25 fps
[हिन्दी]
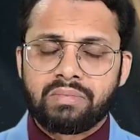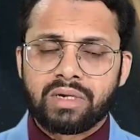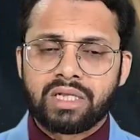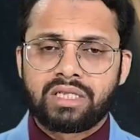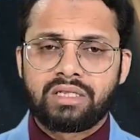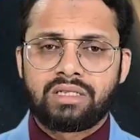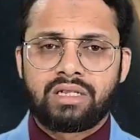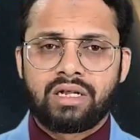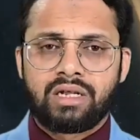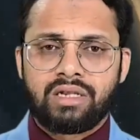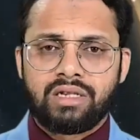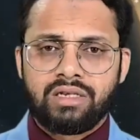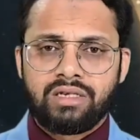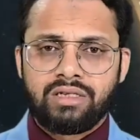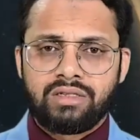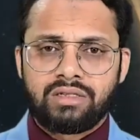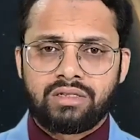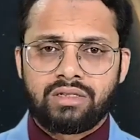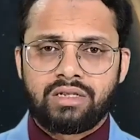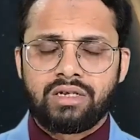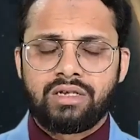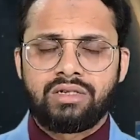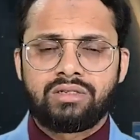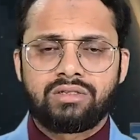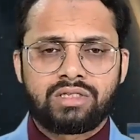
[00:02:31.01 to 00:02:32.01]
बदतरीन
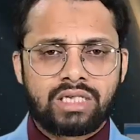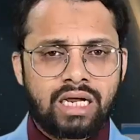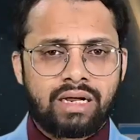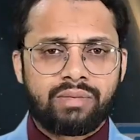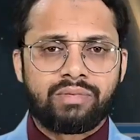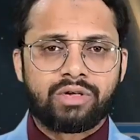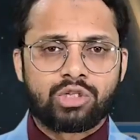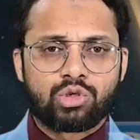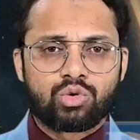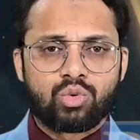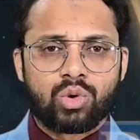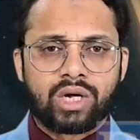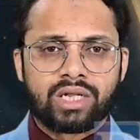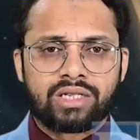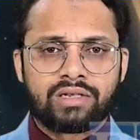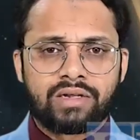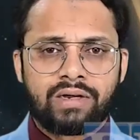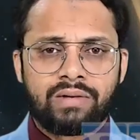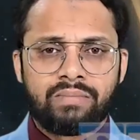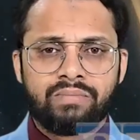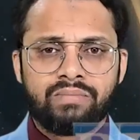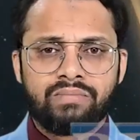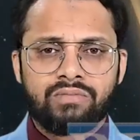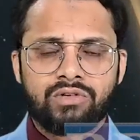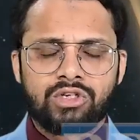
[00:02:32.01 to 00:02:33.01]
दिन साबित हुआ था